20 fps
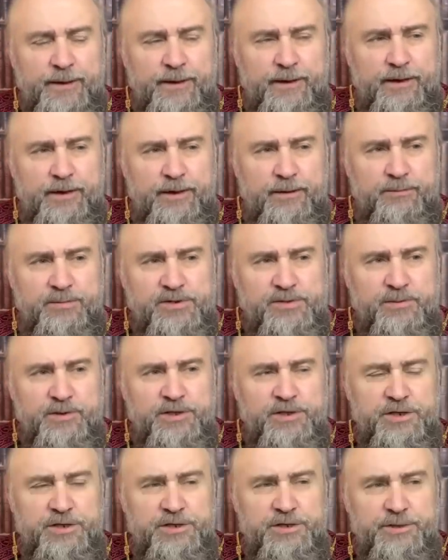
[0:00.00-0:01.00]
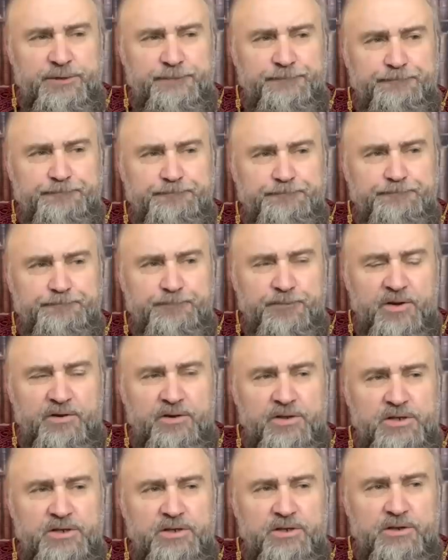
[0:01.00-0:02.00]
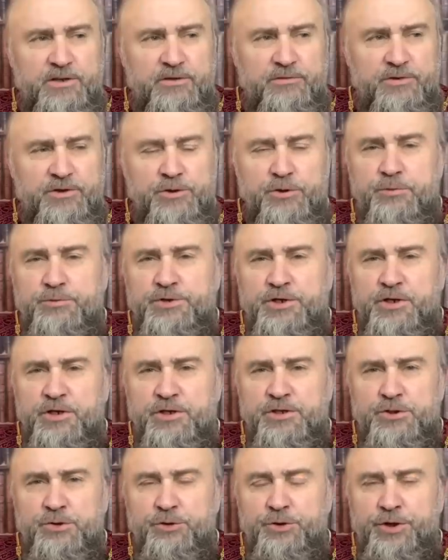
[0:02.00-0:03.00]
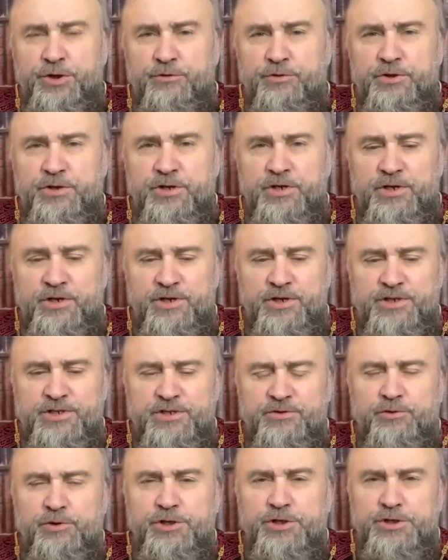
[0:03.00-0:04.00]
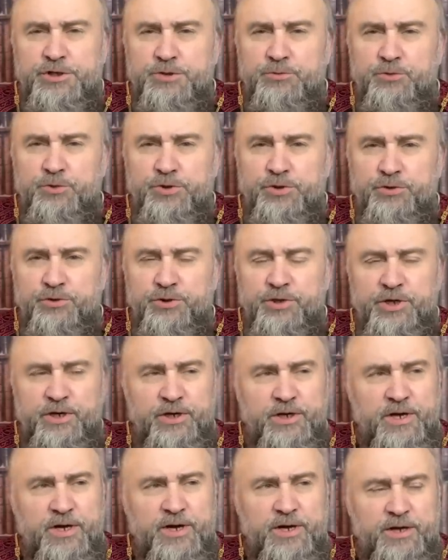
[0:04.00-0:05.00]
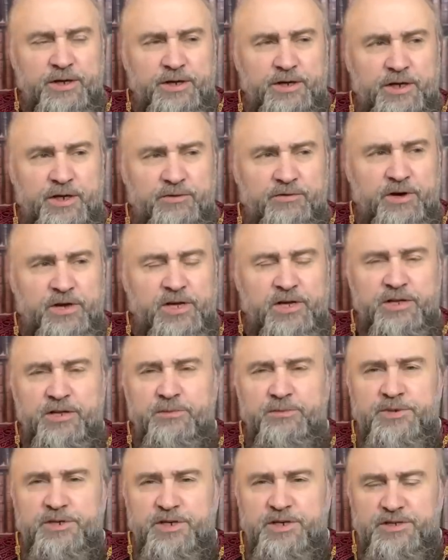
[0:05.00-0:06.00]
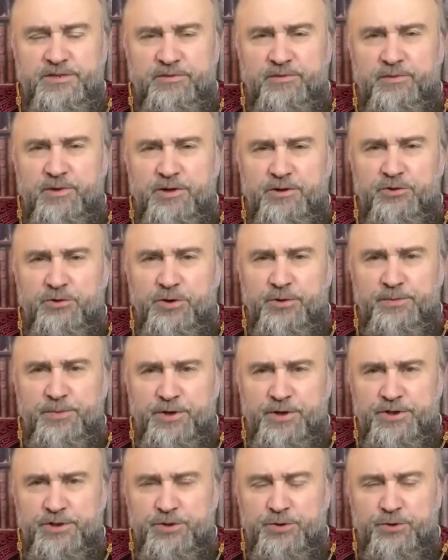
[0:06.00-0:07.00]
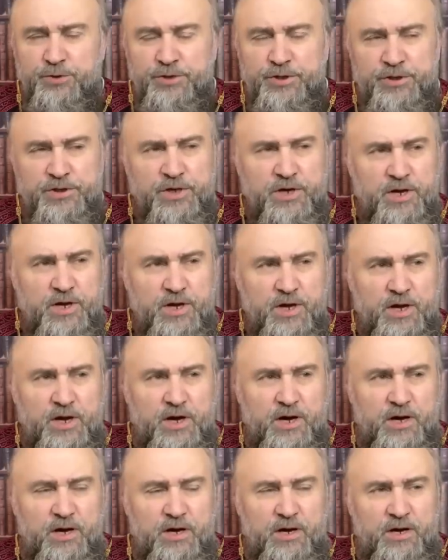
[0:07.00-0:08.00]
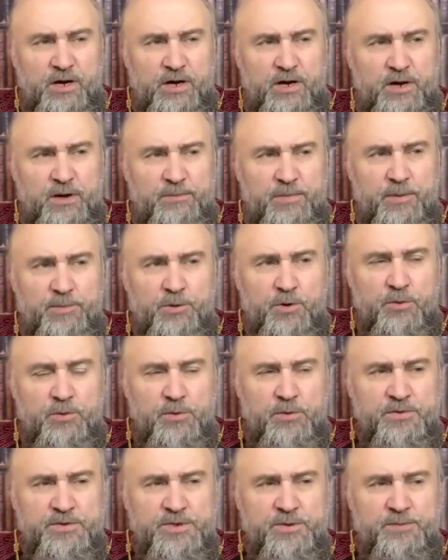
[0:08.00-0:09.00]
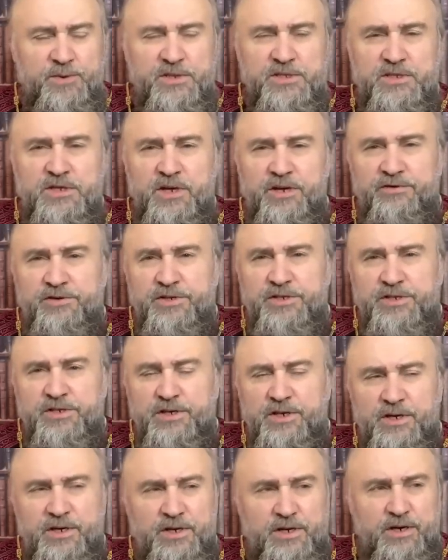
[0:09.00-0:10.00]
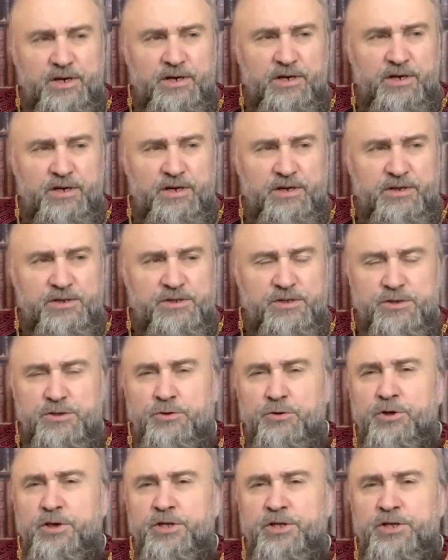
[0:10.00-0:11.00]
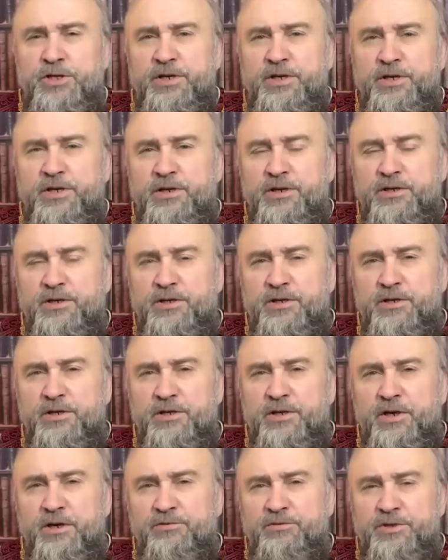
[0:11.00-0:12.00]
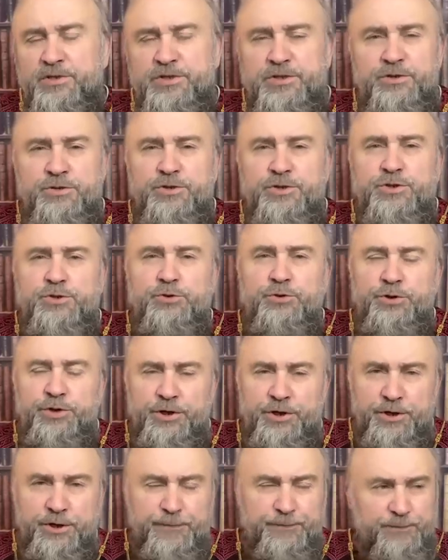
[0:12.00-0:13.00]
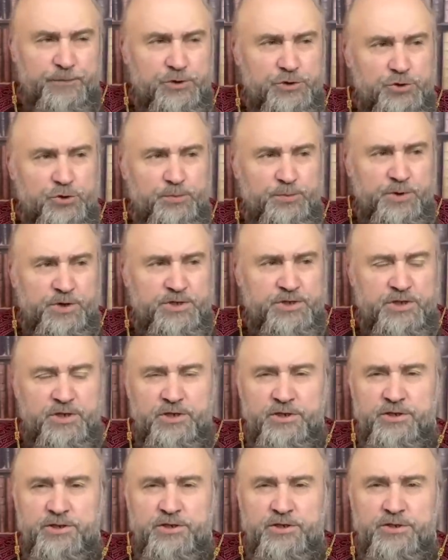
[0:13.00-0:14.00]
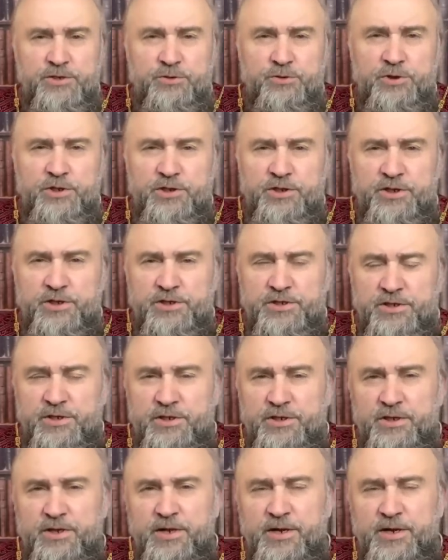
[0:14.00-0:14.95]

А, посмотрите, Давайте вернемся к истории. Вот не, не к сегодняшнему дню, да, не к военным действиям, которые происходят. А попробуем сопоставить а, со столетней давностью истории, что происходило сто лет назад.